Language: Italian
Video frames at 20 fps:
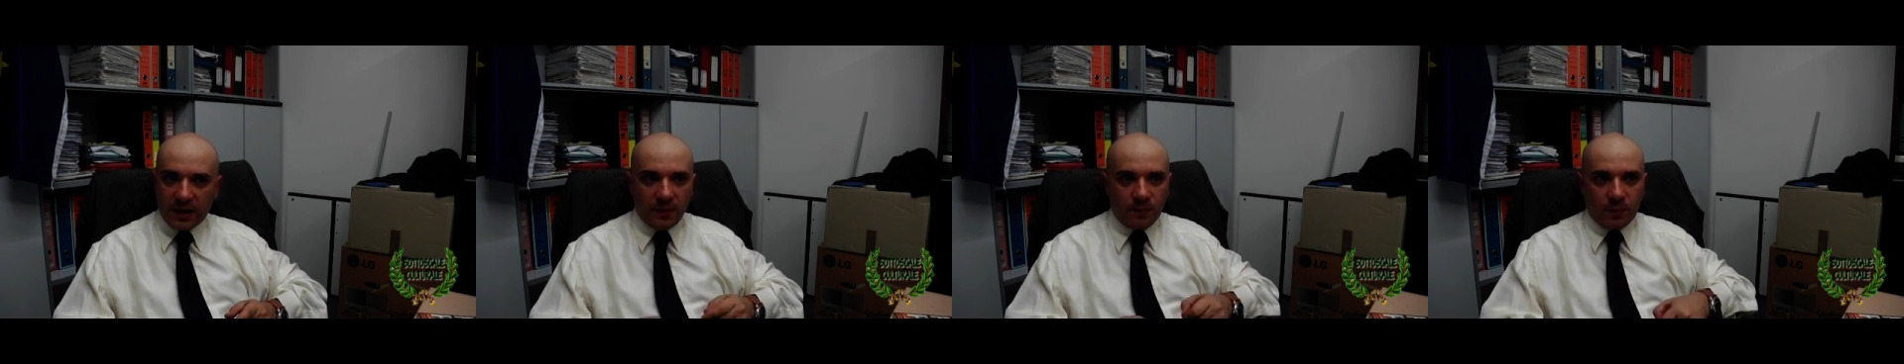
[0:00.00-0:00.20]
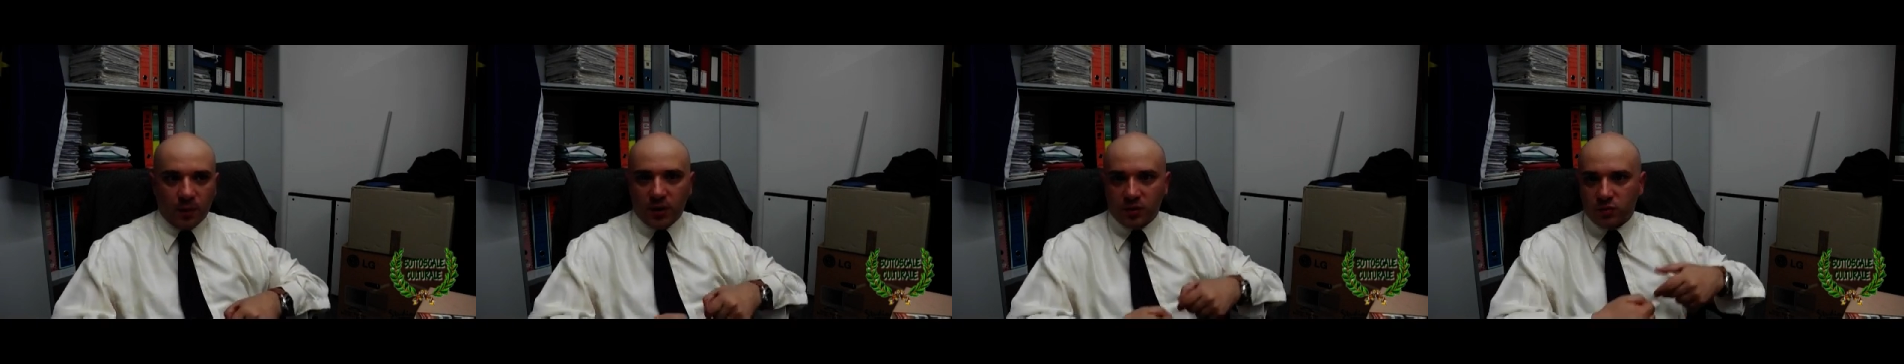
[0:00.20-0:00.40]

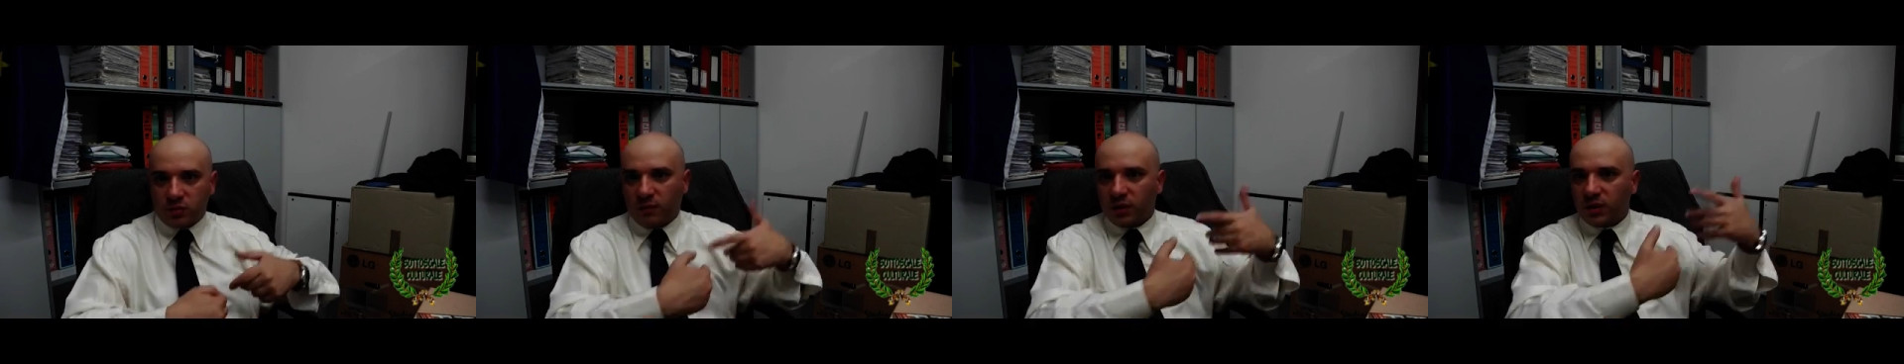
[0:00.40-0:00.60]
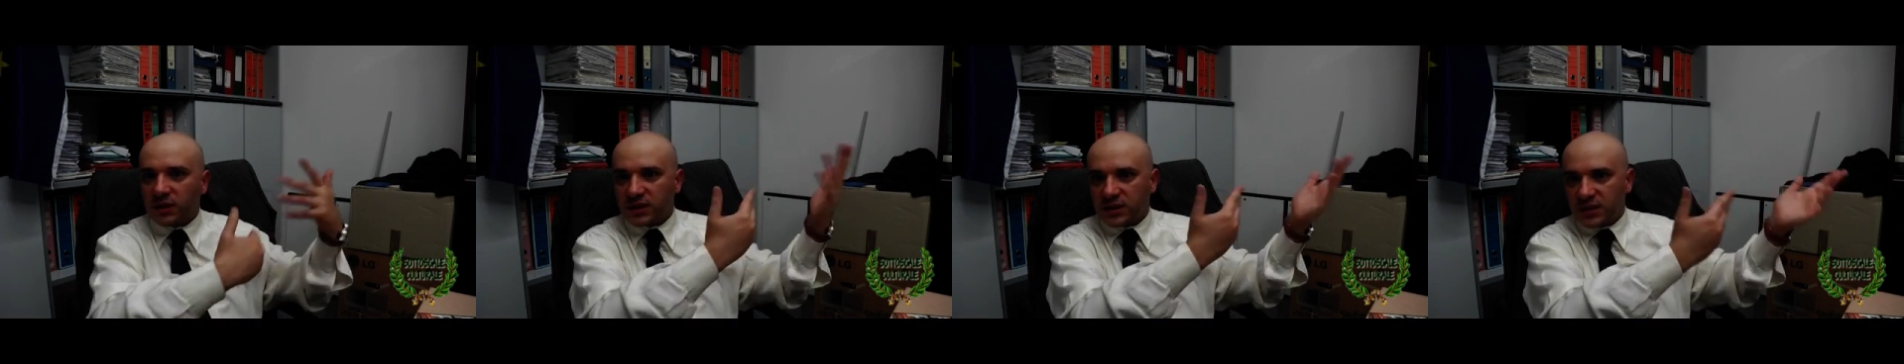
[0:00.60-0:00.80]
che poi a sua
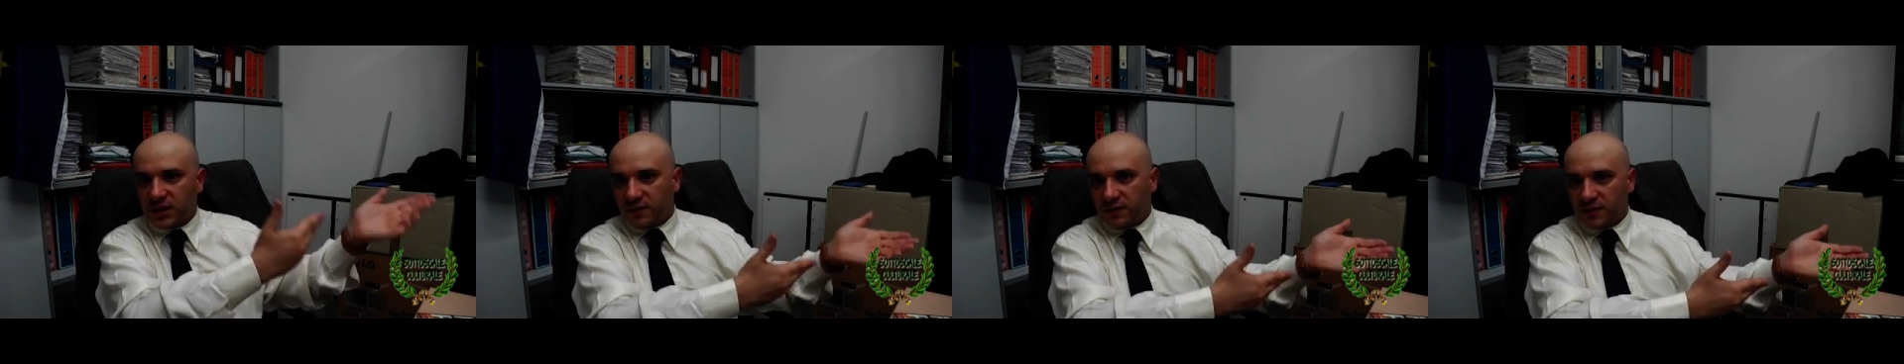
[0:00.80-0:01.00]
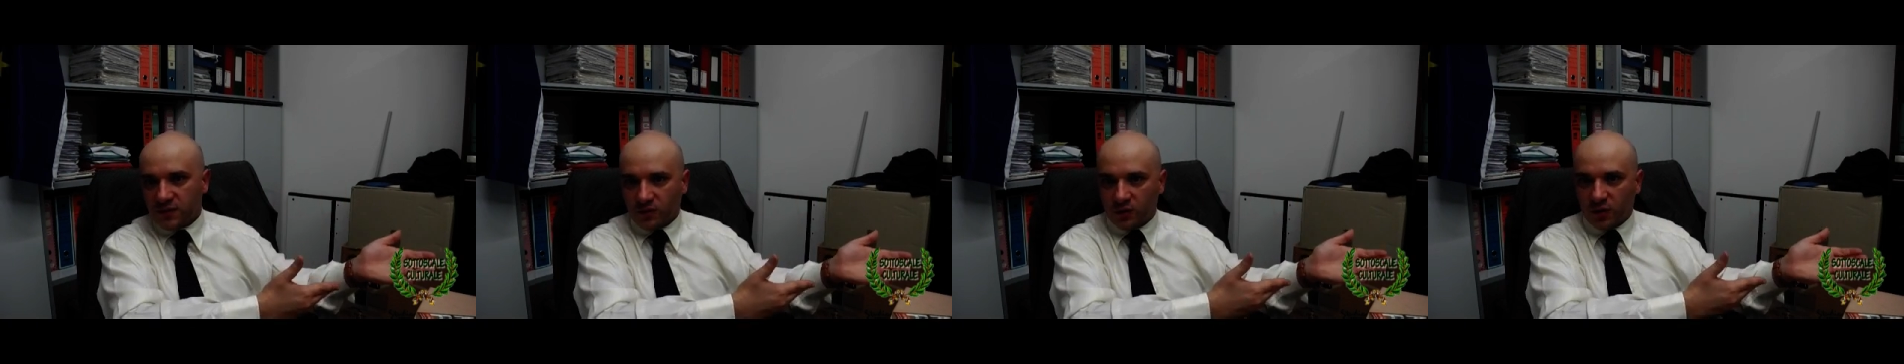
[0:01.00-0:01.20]
volta si
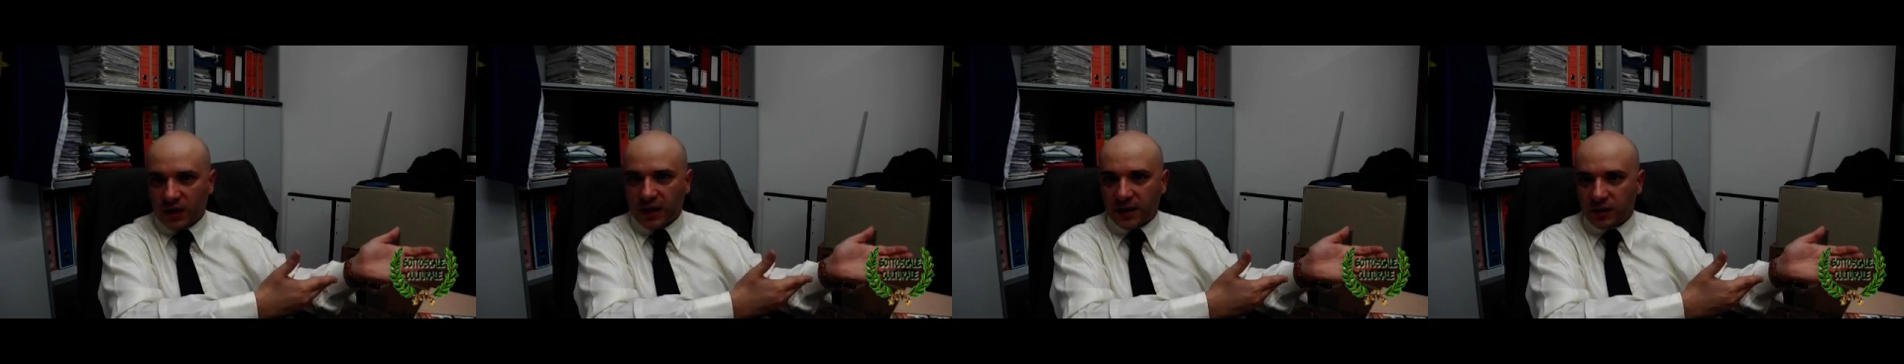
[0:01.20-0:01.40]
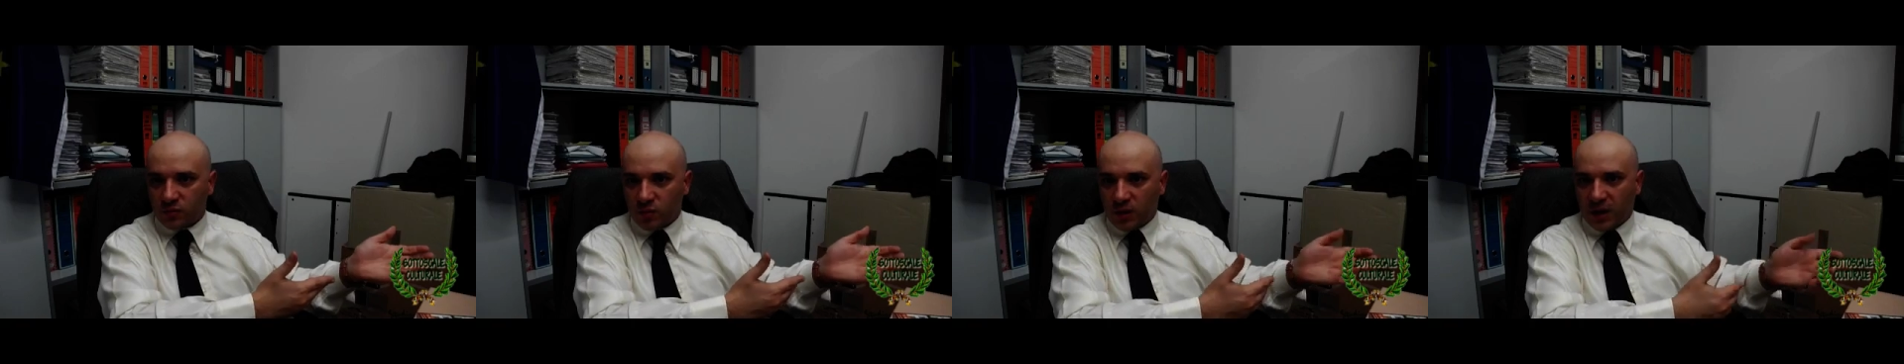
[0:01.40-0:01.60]
deve
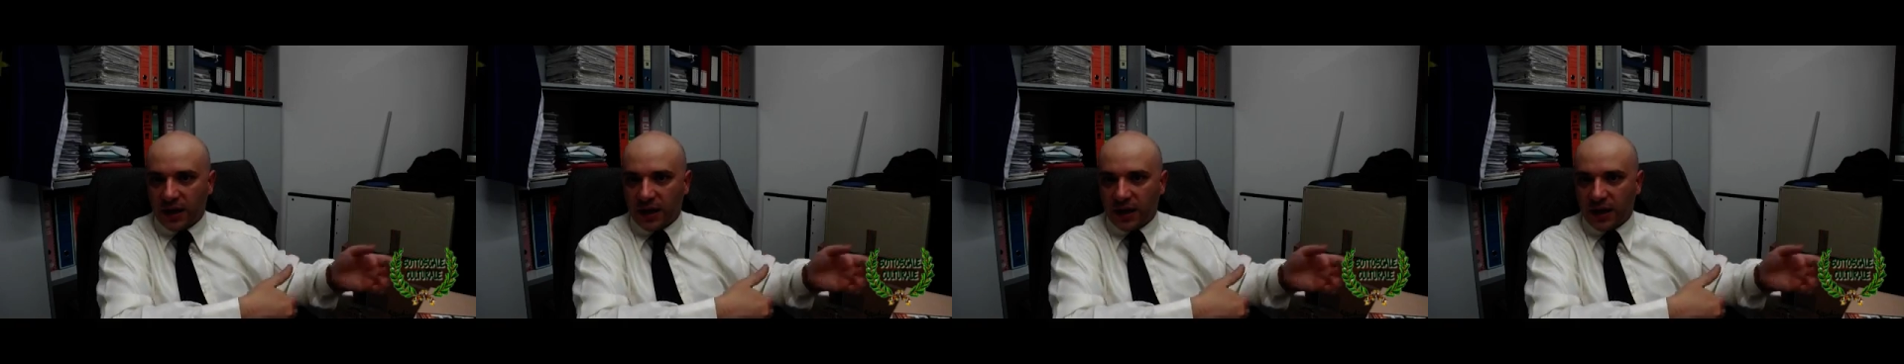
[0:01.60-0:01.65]
sfogare su